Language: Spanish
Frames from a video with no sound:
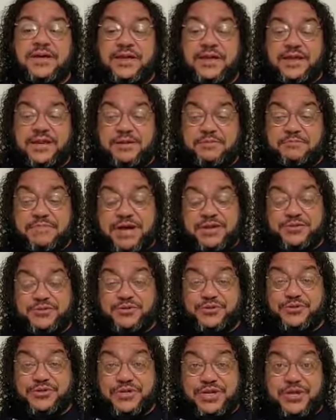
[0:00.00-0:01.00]
el
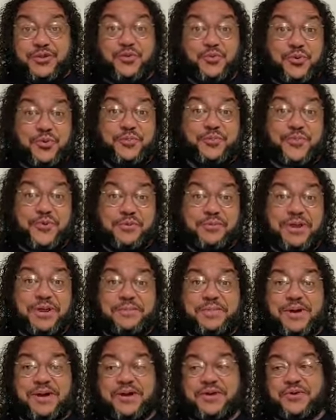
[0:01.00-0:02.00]
Marcos que tuvo
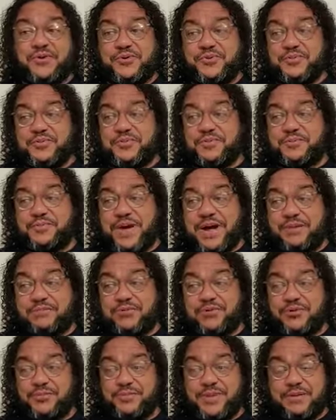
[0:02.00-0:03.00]
problema con
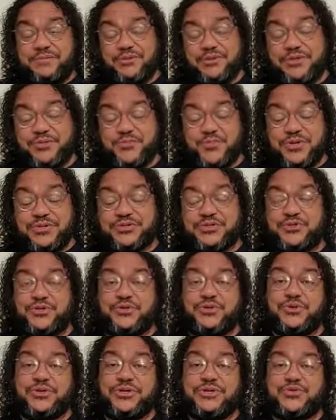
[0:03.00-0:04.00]
Pablo, Pablo después
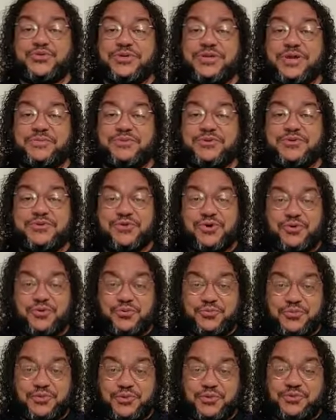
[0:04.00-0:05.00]
no lo quiso en la misión,
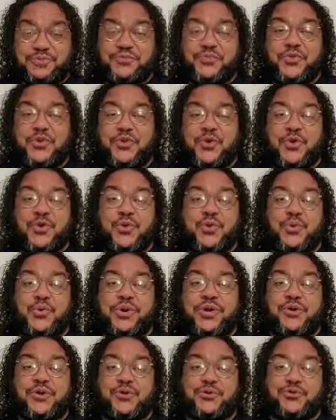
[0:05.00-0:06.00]
hubo
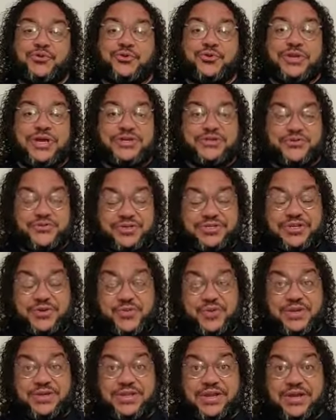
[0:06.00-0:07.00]
un encontronazo que
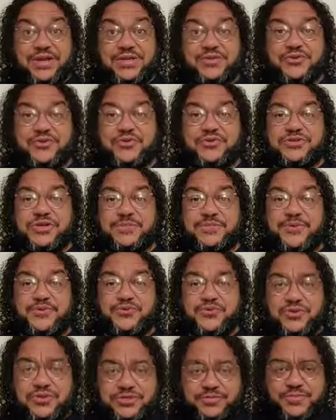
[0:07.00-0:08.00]
se cuenta en Hechos de los
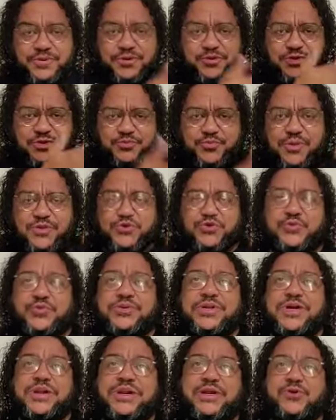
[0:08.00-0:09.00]
Apóstoles, pero después
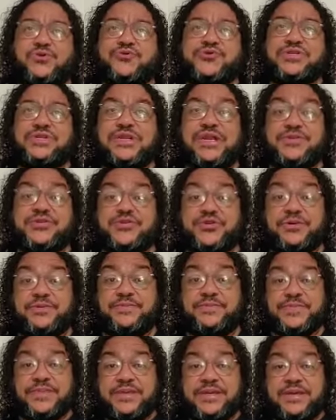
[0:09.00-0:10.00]
hubo una
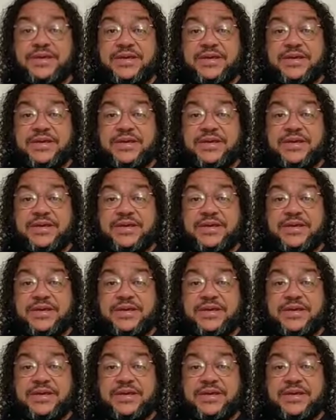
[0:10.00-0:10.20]
reconciliación